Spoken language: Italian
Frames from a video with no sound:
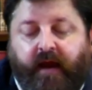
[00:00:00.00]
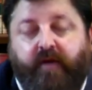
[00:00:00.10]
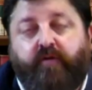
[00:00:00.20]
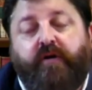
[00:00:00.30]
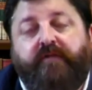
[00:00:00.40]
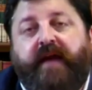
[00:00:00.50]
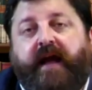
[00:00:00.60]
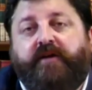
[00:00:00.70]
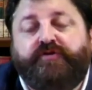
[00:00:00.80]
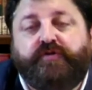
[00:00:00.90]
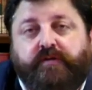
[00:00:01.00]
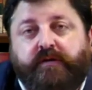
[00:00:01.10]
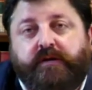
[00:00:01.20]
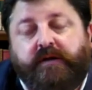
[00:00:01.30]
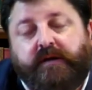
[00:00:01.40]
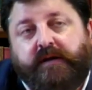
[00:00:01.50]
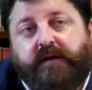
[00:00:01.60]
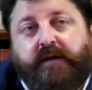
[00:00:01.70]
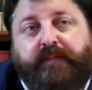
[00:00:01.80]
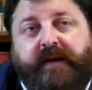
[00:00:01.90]
Ecco, il viaggio
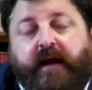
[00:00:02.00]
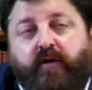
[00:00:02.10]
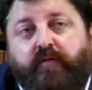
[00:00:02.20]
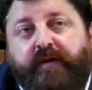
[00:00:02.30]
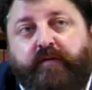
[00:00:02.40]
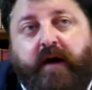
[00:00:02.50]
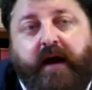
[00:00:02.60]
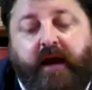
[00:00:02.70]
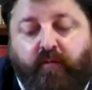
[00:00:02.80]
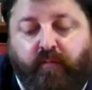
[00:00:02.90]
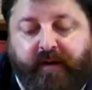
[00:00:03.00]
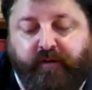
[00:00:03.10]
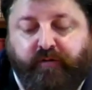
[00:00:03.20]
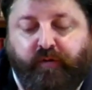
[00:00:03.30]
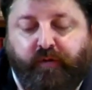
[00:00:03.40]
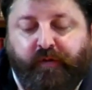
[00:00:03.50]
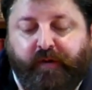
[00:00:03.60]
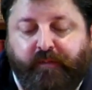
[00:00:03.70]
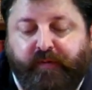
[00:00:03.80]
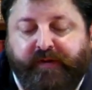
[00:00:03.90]
eh, per Carlo Vidua è un momento
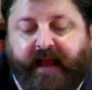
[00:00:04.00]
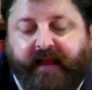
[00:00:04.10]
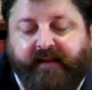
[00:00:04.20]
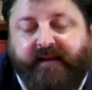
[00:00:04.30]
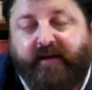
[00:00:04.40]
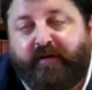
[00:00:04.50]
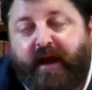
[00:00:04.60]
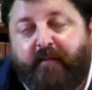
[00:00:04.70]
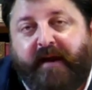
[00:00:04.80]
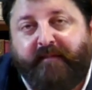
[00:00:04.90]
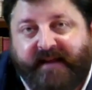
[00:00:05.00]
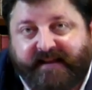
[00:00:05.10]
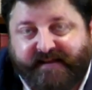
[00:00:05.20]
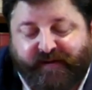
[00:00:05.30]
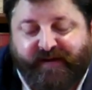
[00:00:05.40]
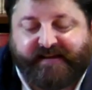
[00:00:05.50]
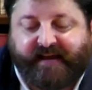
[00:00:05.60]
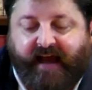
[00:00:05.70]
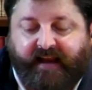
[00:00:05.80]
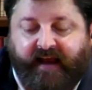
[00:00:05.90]
importante, lo chiama imitazione
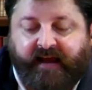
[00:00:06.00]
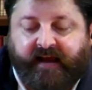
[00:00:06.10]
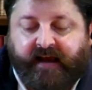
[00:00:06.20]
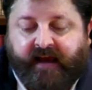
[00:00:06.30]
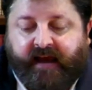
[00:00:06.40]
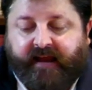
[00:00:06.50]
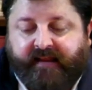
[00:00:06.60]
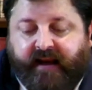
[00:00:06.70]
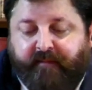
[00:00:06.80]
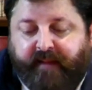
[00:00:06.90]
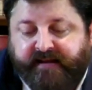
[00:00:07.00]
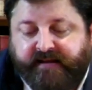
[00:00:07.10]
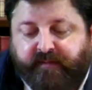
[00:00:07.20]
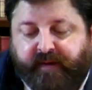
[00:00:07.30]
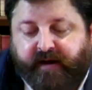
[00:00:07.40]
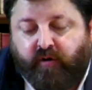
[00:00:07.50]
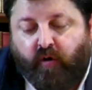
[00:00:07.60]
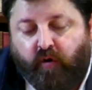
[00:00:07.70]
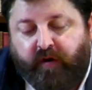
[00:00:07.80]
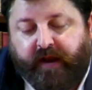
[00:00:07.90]
sana, tra i mezzi per
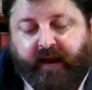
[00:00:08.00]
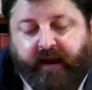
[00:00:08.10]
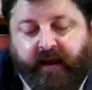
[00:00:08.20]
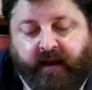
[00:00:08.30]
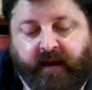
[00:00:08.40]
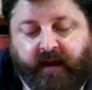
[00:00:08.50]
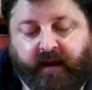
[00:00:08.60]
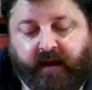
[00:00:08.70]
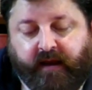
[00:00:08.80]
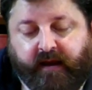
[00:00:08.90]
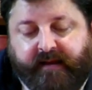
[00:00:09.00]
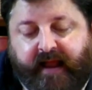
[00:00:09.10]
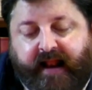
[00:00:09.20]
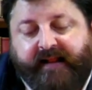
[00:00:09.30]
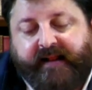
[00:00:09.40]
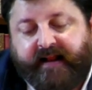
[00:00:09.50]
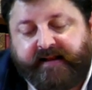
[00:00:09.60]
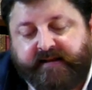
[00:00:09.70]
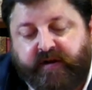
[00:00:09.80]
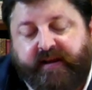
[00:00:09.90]
cogliere eh, da altre
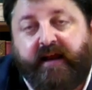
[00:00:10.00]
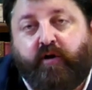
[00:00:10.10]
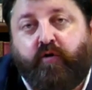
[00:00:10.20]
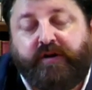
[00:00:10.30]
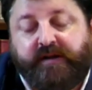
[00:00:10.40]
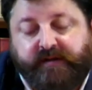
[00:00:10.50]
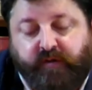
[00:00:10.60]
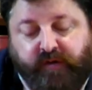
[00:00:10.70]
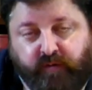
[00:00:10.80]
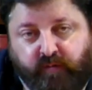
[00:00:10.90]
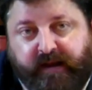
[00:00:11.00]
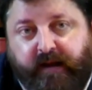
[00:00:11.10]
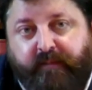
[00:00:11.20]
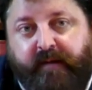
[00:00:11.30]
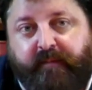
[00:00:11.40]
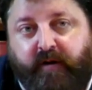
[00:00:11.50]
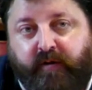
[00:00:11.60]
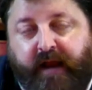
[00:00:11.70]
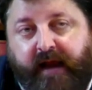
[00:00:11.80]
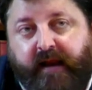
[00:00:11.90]
nazioni delle cognizioni utili per
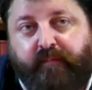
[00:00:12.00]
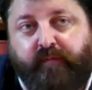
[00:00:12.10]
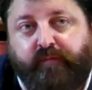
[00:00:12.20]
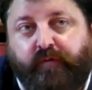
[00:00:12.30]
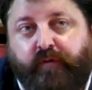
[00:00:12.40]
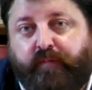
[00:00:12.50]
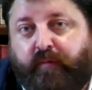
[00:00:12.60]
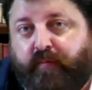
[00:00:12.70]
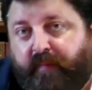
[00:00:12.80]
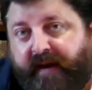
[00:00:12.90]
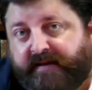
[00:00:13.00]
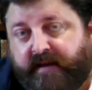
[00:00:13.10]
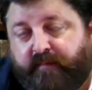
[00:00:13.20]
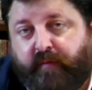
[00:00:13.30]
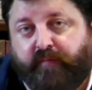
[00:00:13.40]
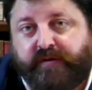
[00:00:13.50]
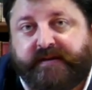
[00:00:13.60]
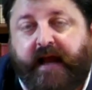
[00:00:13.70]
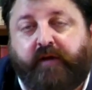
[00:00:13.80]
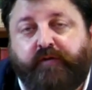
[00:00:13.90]
migliorare appunto il proprio paese, il proprio
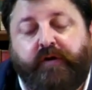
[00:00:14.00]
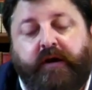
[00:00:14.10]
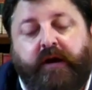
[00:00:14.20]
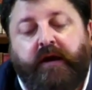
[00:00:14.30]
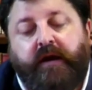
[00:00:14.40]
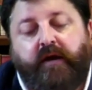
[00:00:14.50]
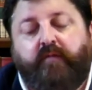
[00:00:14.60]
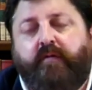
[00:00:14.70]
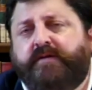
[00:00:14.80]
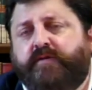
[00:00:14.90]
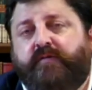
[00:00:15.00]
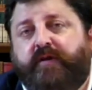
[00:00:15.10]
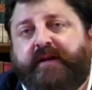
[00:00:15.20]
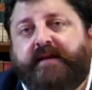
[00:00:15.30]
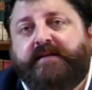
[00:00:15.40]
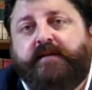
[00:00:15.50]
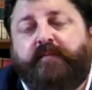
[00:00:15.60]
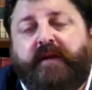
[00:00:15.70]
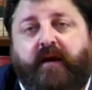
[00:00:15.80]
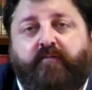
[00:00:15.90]
Stato. In questo, se volete, è
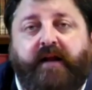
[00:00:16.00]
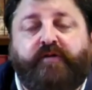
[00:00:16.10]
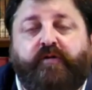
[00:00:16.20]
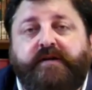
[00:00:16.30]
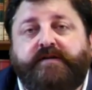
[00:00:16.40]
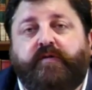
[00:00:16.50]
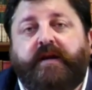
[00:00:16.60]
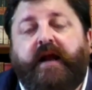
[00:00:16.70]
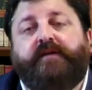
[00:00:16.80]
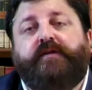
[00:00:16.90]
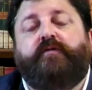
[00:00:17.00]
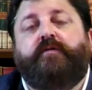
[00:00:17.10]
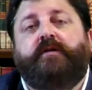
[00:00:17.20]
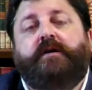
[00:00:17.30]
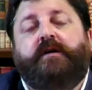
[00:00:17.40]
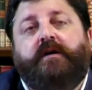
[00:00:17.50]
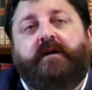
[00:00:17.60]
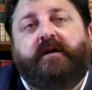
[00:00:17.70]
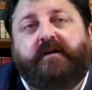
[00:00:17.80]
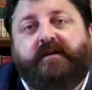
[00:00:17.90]
simile a un altro aristocratico
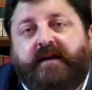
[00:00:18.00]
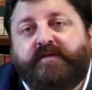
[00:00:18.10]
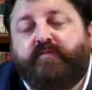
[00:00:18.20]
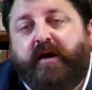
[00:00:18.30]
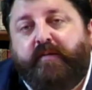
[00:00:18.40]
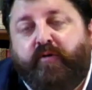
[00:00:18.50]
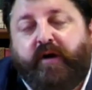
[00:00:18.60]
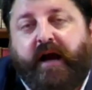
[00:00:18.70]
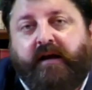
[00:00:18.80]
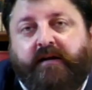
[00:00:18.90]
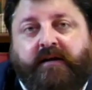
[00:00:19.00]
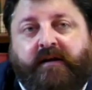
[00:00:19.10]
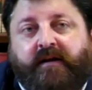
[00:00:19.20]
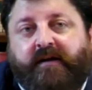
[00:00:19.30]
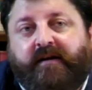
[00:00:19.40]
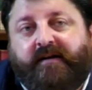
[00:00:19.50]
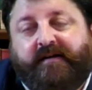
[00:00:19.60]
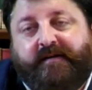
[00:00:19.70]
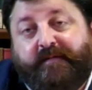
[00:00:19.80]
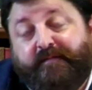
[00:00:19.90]
della sua epoca,
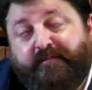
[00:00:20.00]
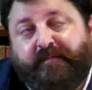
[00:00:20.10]
eh,